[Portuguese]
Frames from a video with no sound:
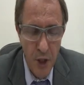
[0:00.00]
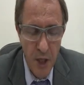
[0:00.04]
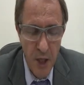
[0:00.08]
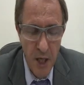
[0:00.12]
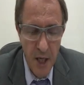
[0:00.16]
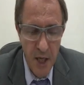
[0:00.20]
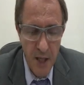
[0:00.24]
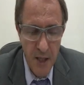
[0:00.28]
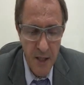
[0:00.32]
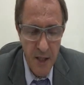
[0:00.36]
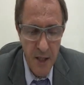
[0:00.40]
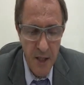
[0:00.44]

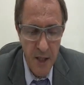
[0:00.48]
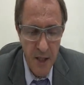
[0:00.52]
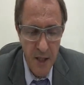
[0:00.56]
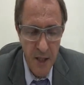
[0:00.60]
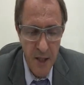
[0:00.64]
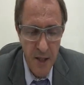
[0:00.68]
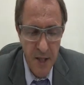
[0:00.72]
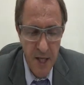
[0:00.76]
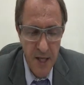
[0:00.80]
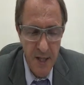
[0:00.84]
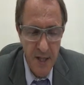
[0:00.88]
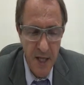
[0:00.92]
é, se
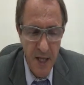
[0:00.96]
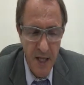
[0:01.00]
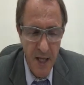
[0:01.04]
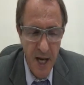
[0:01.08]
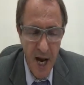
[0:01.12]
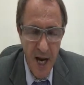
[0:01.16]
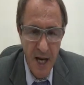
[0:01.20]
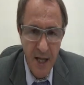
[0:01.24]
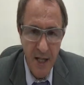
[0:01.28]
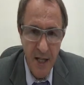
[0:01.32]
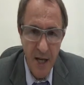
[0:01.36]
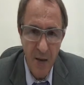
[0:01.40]

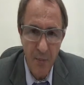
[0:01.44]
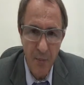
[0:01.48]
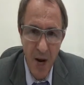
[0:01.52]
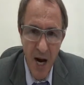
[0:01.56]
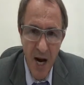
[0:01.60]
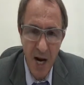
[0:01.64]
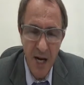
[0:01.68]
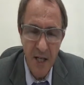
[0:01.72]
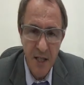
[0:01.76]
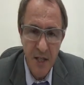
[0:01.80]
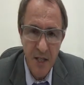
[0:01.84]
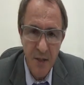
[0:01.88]
engrandecerá ainda
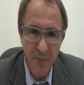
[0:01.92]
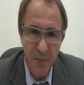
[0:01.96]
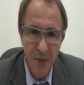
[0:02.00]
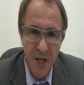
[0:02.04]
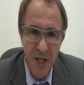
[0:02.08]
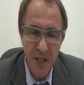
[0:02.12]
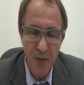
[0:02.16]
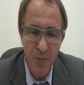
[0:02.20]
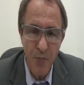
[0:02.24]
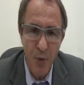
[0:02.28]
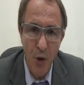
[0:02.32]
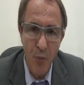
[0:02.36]
mais,
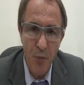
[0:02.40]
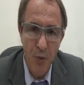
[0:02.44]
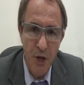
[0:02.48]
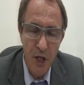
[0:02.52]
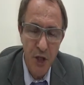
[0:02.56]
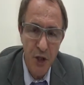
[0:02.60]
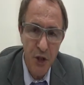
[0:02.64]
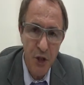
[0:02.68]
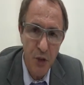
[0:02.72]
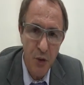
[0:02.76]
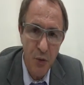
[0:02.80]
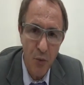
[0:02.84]

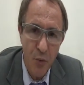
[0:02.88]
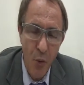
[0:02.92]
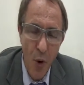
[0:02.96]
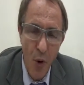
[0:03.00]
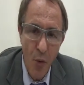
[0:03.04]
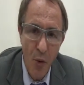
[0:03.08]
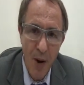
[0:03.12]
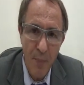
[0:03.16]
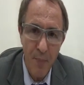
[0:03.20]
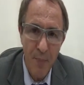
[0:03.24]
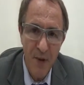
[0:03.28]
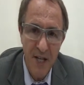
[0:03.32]
principalmente
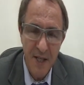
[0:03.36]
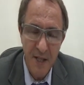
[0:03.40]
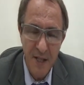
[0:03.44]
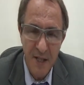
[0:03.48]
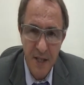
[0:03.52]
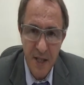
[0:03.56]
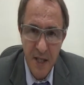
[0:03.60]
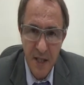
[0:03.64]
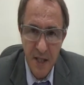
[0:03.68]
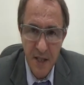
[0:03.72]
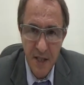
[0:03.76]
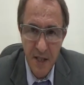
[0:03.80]
com a
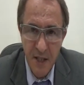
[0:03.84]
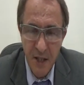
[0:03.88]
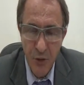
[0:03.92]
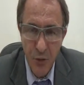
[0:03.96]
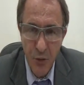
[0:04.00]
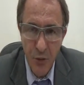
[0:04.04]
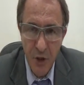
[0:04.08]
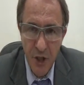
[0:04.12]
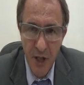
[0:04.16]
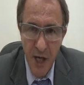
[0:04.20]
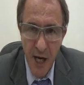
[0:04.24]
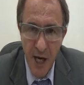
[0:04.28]
presença
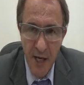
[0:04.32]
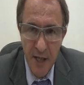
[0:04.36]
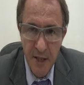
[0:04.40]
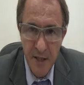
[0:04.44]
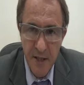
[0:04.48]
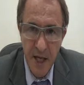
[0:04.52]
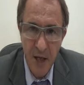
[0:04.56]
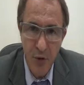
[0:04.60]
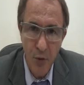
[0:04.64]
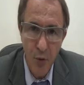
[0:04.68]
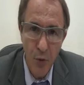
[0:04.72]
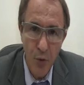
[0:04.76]
do
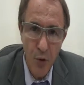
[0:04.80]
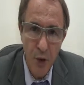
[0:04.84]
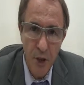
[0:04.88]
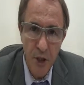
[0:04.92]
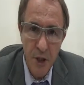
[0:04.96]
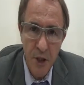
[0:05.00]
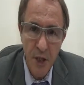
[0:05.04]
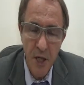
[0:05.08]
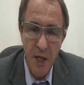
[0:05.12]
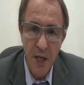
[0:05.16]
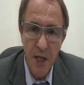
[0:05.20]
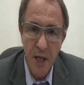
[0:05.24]

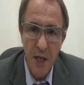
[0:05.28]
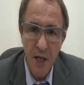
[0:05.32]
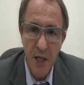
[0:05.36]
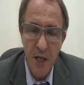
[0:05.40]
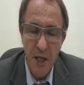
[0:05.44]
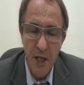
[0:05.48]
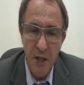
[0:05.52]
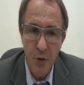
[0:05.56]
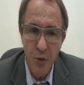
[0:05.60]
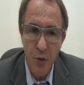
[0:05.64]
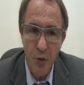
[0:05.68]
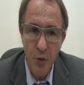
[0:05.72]
idealizador
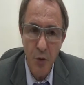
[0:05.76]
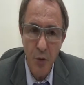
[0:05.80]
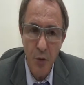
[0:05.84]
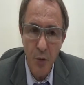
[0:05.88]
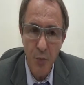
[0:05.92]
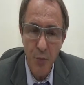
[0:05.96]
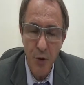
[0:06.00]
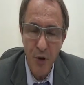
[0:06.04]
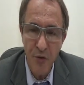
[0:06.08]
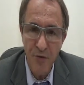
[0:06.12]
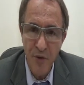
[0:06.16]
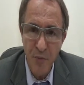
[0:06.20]

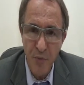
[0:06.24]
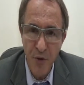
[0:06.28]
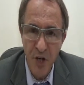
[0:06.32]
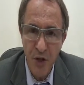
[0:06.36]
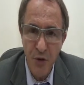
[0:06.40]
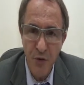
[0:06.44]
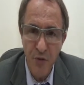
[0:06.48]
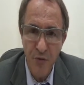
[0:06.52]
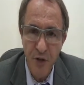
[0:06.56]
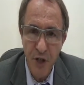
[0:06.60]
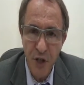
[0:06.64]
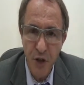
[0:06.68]
do
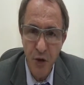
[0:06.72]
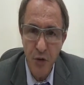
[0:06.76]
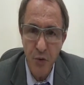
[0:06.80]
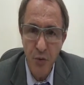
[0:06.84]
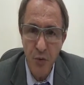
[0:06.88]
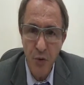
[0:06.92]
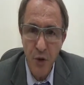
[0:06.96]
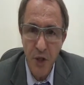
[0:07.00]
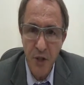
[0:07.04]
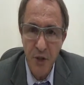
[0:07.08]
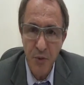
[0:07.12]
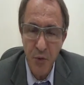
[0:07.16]
provimento
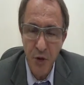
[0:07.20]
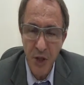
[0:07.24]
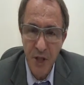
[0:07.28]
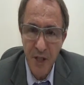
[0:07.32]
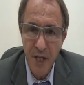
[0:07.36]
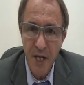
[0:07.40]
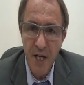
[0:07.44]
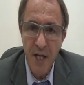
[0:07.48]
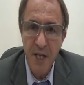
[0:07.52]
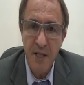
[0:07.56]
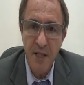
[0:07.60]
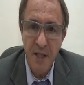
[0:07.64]

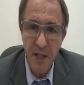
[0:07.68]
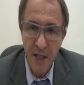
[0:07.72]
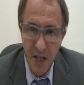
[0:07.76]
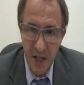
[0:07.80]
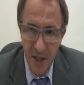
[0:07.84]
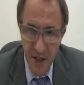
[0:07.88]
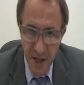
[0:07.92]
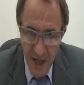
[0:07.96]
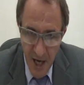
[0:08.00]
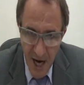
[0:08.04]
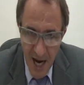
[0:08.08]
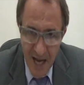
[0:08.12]
21-2013,
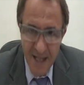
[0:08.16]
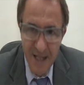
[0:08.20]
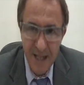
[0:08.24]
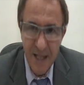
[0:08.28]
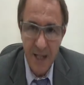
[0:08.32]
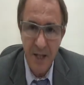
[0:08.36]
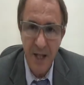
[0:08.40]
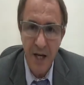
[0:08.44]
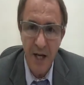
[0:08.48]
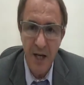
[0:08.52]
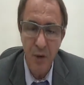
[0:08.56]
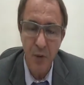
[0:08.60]
que
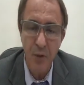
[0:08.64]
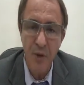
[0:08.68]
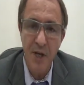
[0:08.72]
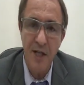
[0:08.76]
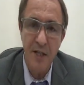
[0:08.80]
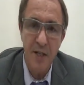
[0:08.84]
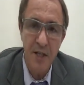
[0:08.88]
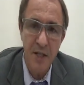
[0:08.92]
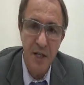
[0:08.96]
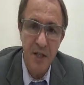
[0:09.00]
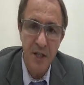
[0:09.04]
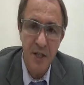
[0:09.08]
trata da
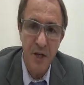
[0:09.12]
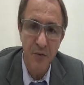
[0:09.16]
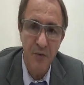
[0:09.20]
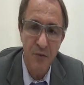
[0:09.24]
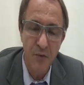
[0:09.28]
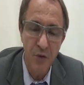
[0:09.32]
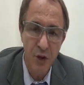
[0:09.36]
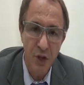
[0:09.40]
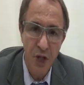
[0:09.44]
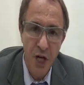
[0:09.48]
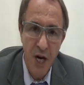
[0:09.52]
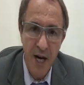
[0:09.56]
regularização
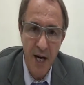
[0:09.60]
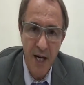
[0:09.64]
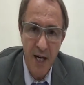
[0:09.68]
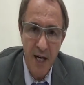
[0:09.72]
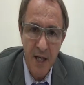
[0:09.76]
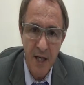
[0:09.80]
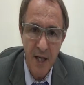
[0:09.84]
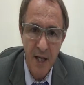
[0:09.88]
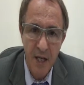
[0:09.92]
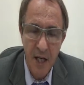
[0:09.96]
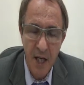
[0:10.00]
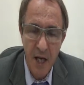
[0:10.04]

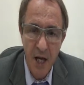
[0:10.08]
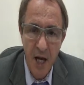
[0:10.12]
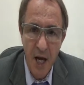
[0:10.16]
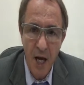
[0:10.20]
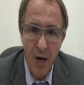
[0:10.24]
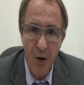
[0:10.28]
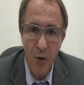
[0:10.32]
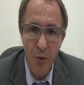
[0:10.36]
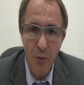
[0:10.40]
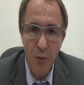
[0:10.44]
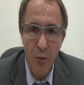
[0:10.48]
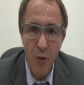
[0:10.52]
fundiária, que
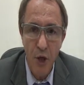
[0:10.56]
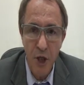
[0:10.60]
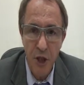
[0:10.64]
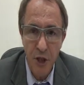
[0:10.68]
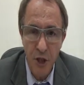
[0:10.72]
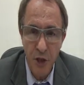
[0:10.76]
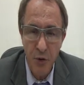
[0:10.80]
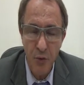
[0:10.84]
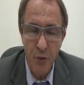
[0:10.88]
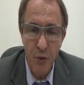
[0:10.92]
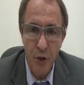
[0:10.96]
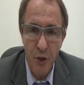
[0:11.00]
é o
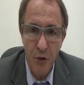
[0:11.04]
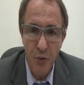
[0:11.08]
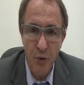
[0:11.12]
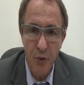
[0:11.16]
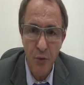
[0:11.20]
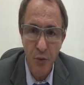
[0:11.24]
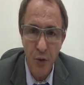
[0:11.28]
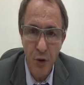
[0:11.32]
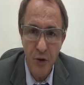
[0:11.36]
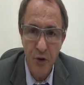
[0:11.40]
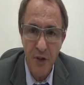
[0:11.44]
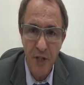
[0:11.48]
corregedor
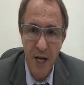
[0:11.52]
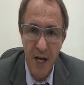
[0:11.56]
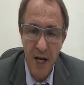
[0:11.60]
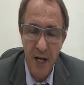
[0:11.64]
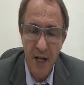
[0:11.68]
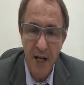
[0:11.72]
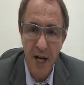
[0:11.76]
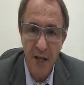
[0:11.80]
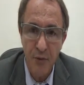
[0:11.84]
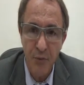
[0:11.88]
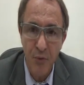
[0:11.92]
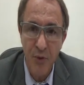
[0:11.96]
Dr. José
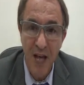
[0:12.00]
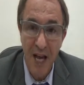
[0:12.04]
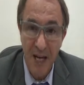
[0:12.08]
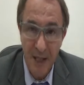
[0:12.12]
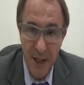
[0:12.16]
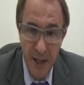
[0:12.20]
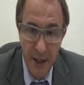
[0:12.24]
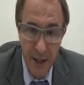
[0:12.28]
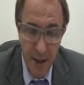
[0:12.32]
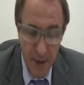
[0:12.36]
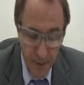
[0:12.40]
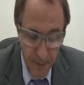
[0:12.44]
Renato
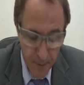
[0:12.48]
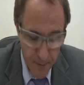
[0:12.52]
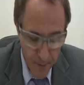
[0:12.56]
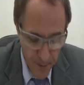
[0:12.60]
Nalini.